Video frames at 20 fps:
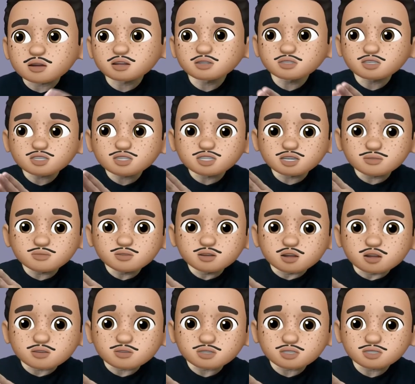근데 지금
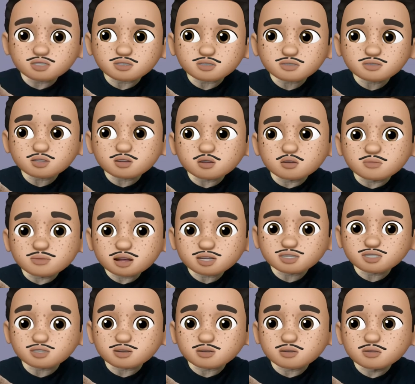러를 썼어요.
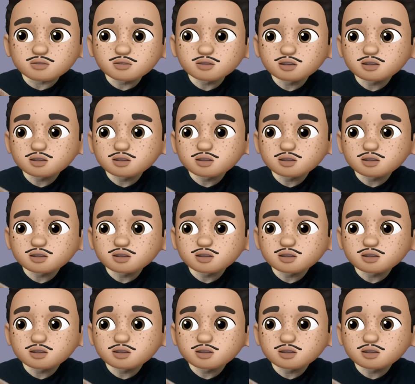맞죠?